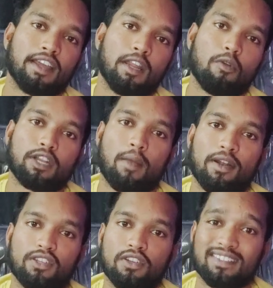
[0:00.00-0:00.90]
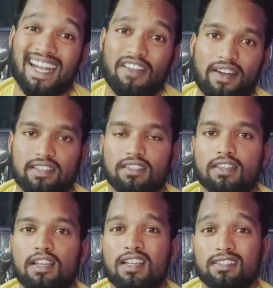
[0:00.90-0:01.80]
డైనమో ట్యాబ్లెట్స్ సైడ్ ఎఫెక్ట్స్
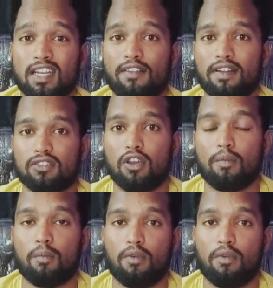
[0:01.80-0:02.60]
సైడ్ ఎఫెక్ట్స్లో